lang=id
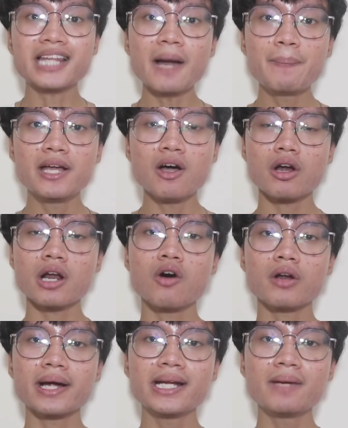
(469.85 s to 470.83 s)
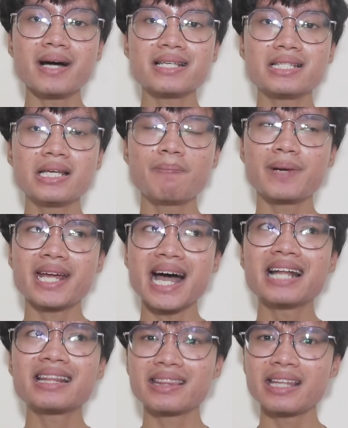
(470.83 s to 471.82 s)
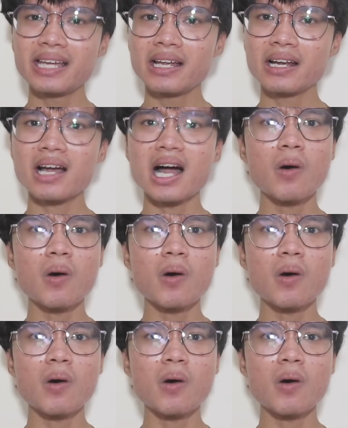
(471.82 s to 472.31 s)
Tetapi orang-orang ini masih prihatin,